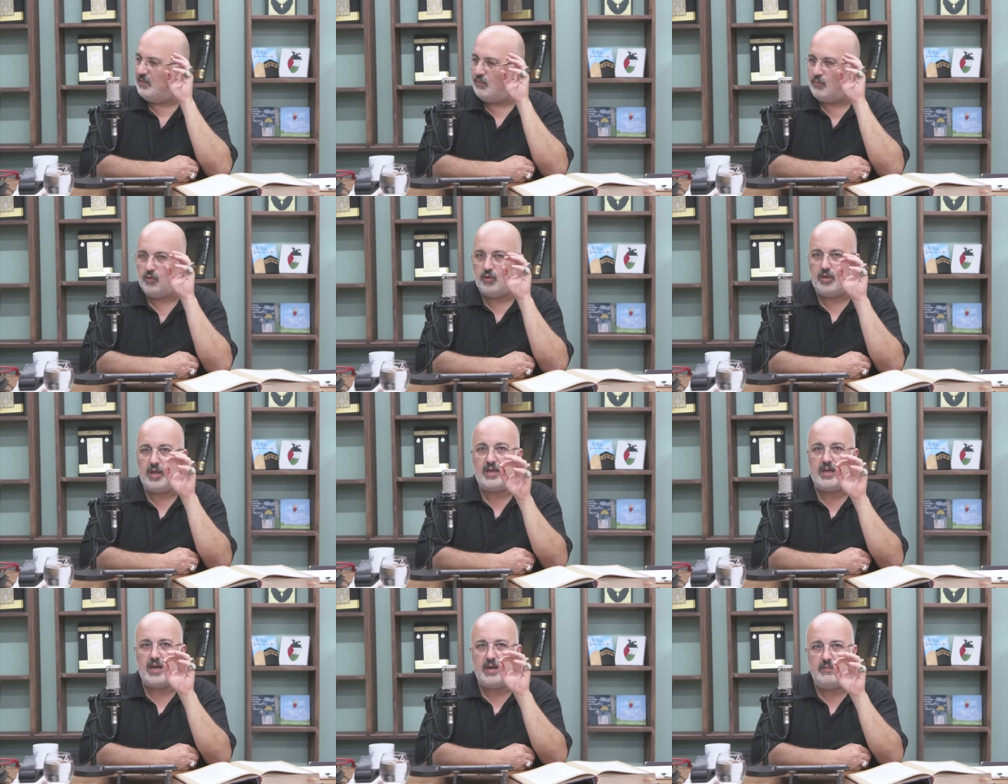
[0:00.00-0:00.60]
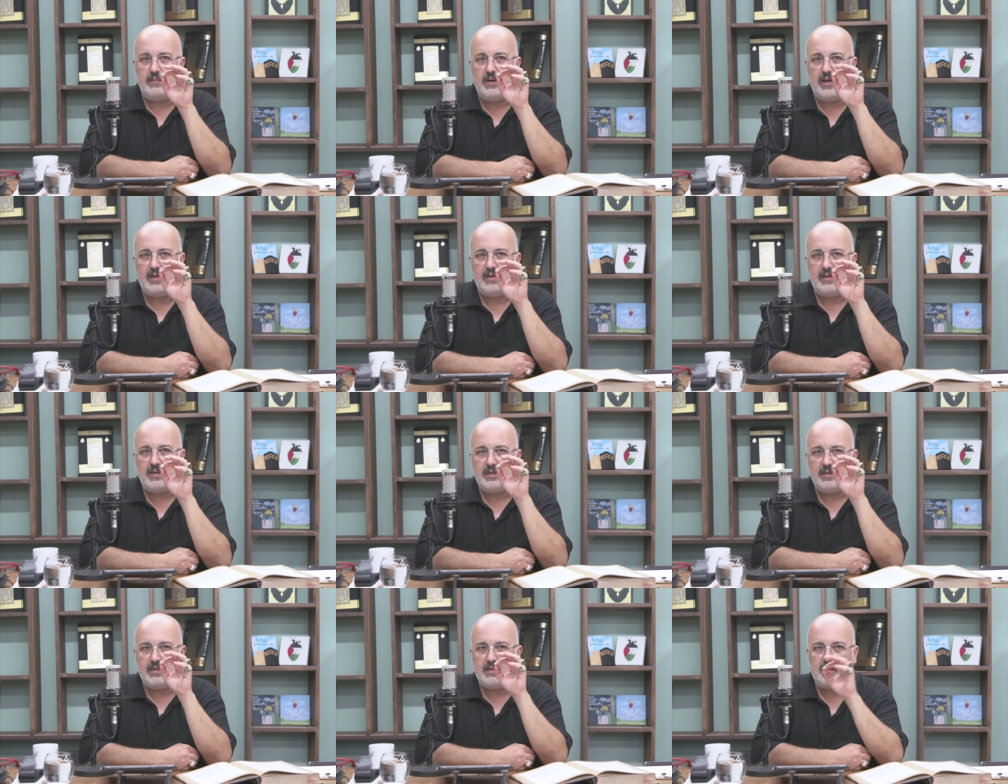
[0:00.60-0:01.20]
Buna
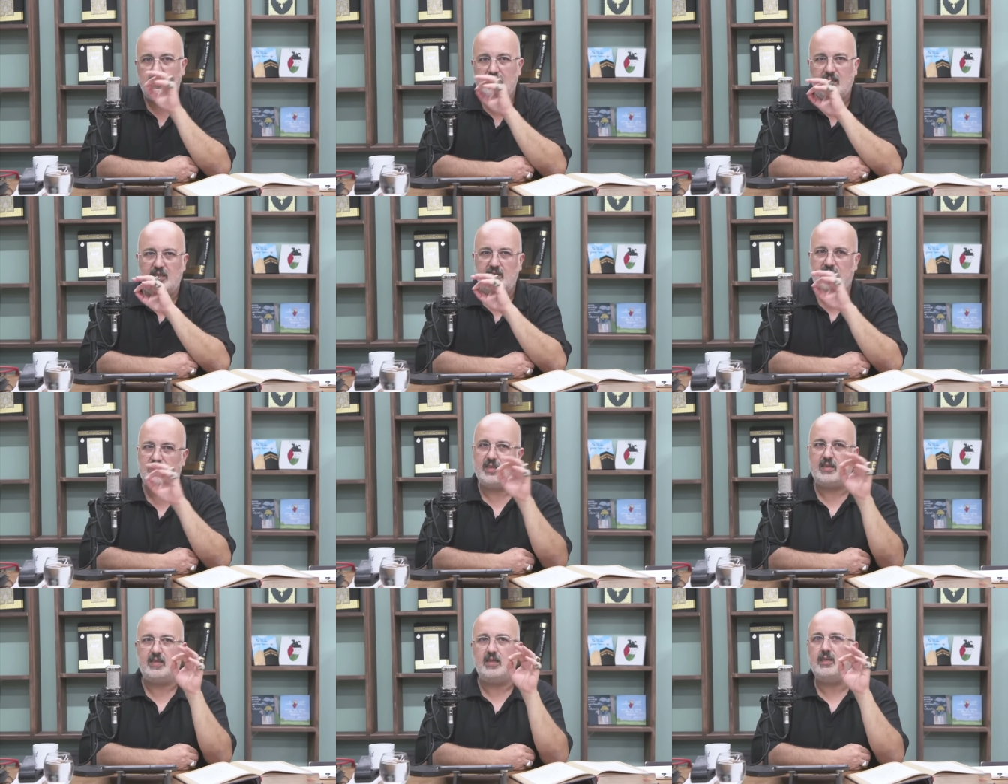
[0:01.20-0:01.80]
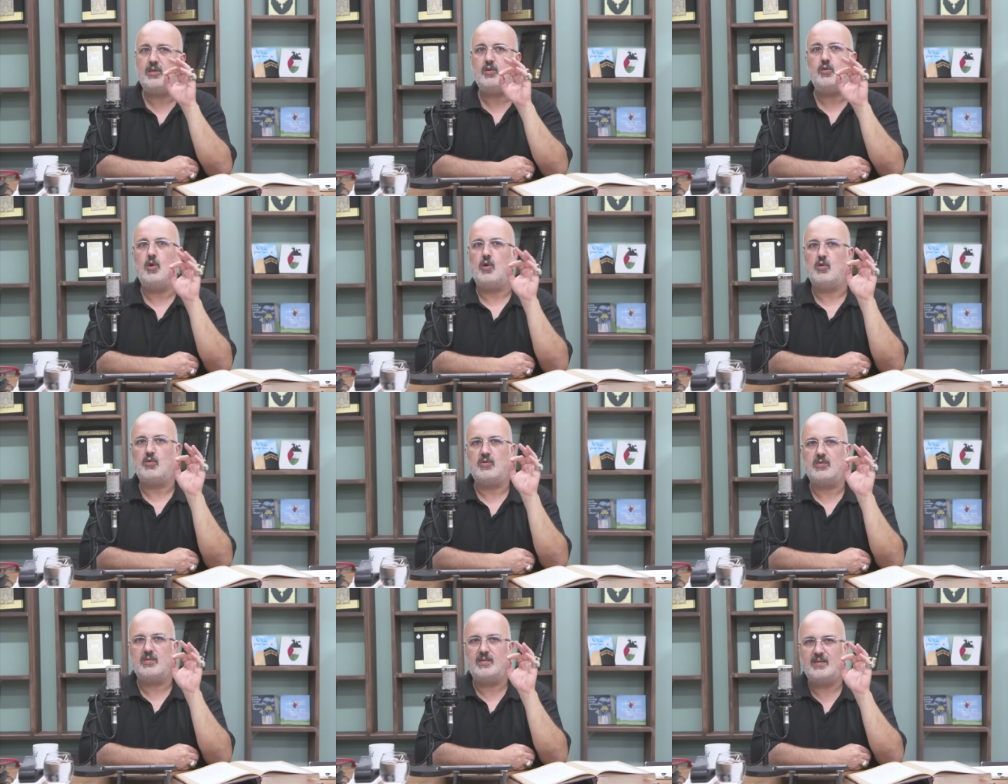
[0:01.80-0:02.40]
rağmen kesiklik
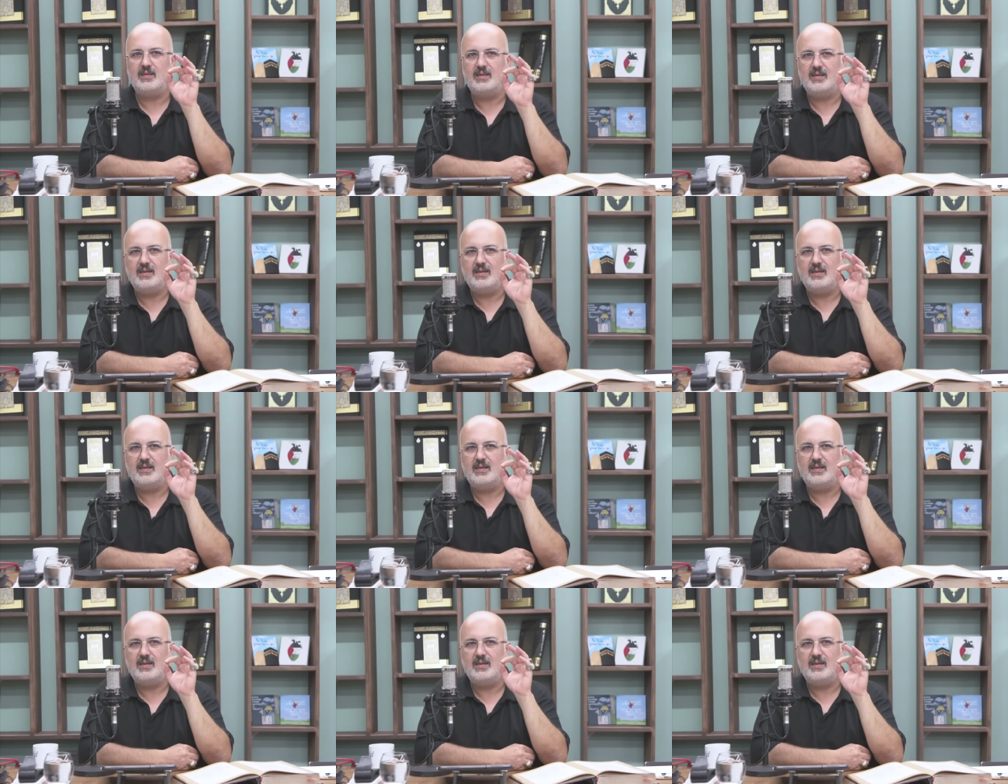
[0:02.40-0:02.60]
yok.